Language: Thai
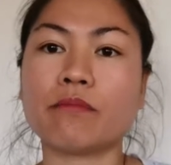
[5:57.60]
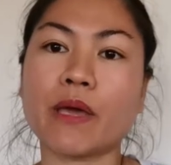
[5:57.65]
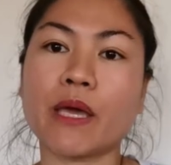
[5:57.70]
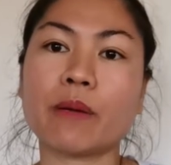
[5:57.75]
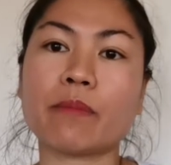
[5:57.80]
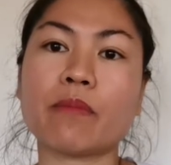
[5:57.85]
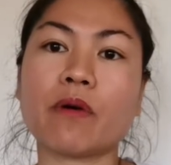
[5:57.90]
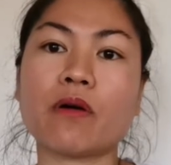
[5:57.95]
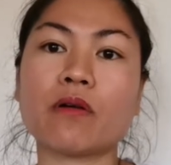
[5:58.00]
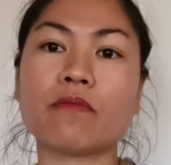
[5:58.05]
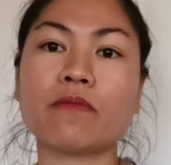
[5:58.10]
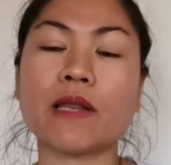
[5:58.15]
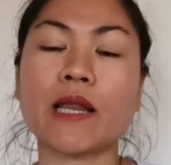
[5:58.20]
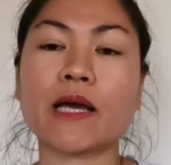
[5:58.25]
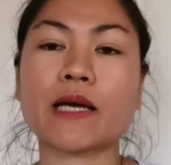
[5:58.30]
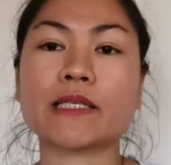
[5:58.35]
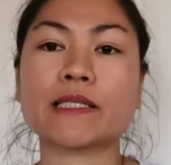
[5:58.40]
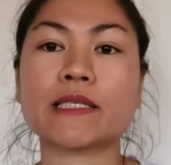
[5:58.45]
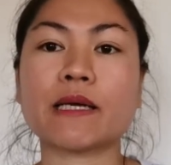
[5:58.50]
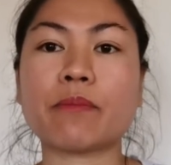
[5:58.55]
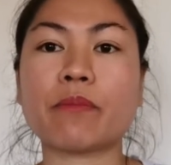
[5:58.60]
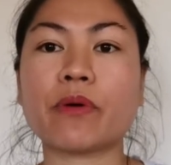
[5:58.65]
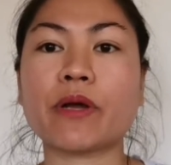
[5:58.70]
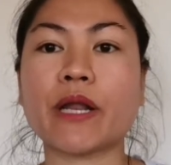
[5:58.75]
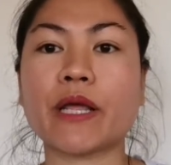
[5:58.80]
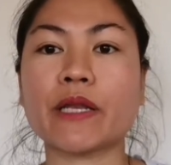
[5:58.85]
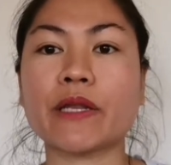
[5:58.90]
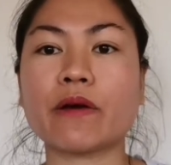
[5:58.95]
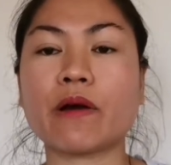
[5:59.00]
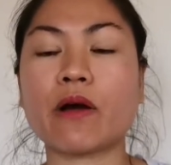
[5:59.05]
แมนบอกเวลาก็จำบ่
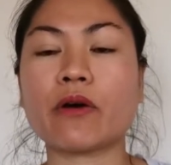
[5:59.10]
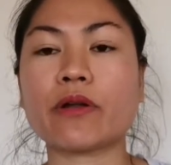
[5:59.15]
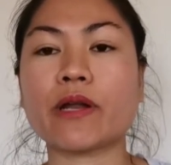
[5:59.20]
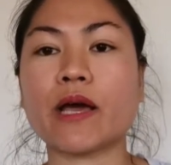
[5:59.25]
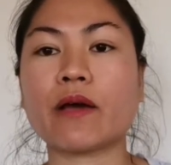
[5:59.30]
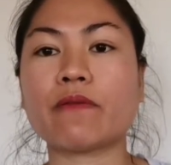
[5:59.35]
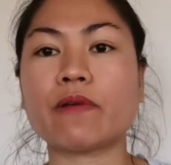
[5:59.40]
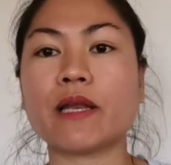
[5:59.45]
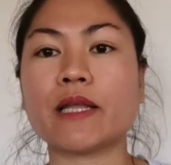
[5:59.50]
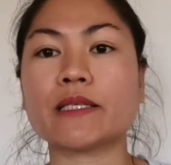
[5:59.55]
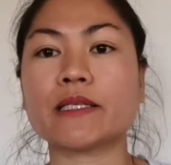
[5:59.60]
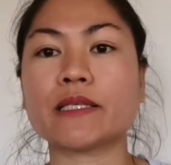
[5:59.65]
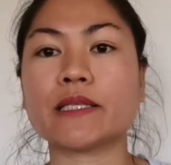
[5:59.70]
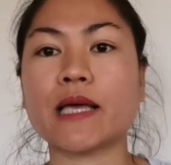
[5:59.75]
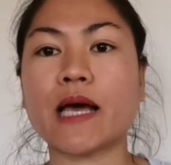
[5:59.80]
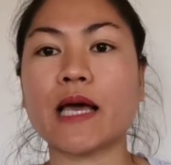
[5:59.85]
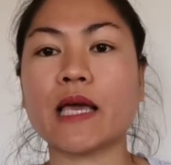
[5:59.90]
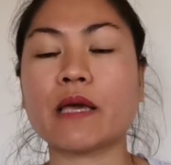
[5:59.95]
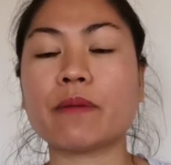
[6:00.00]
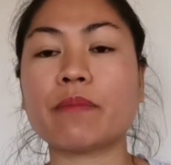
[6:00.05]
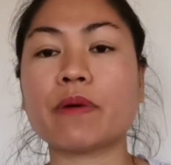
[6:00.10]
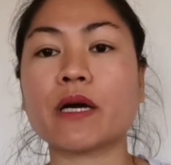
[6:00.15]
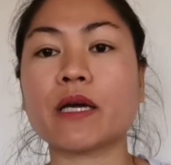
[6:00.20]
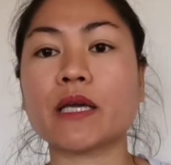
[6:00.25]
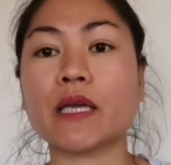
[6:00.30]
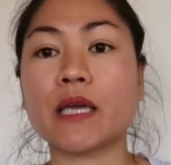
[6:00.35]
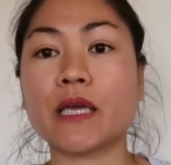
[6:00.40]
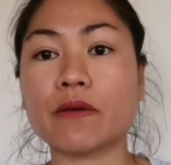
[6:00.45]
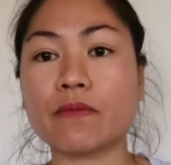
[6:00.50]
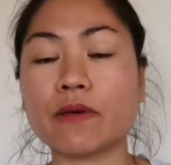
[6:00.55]
ได้เดี๋ยวข้าหนาเวลาสิทายให้เบิง
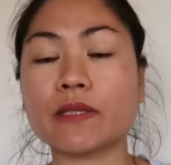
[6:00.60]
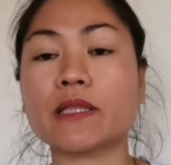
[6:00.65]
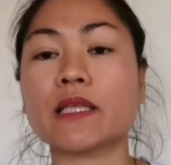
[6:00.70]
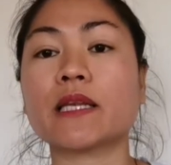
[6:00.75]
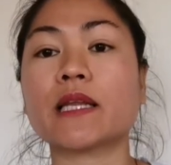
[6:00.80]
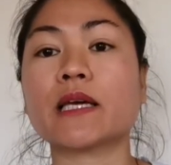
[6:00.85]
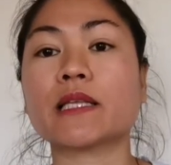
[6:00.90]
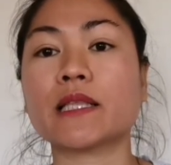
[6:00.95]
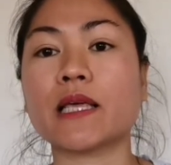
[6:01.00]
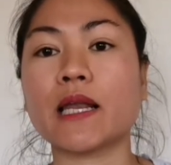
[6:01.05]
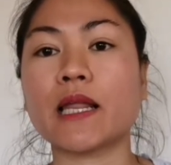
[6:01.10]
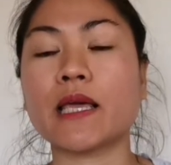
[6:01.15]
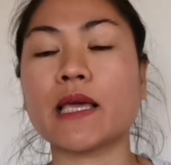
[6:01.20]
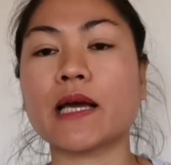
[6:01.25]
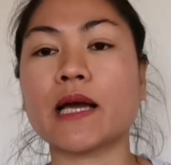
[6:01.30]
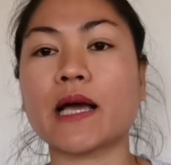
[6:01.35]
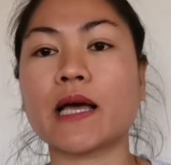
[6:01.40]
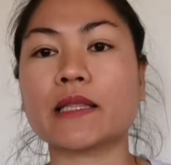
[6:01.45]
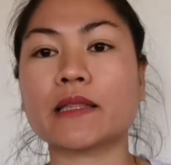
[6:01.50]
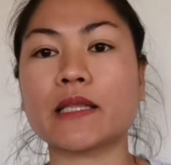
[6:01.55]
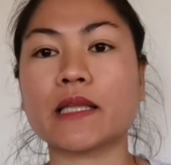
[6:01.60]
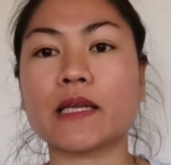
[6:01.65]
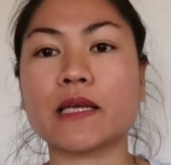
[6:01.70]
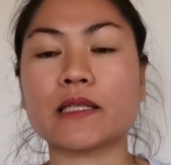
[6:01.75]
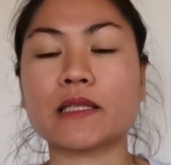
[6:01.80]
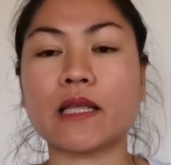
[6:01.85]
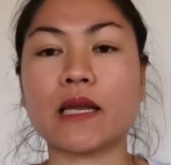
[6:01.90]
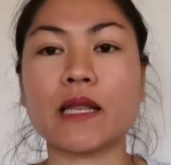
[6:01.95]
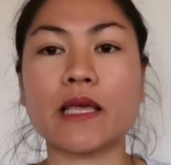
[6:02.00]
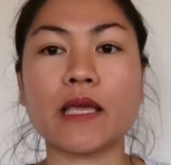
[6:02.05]
คิดว่าติดกระทะเลค่ะ ติดก
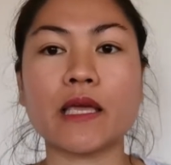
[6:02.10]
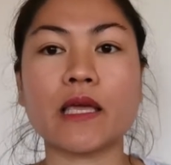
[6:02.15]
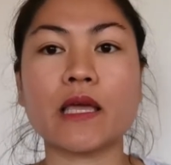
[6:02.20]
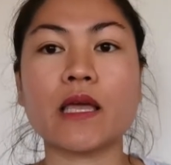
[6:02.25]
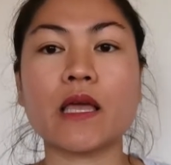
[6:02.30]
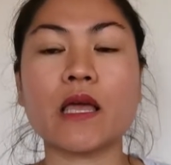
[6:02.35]
ระทะเล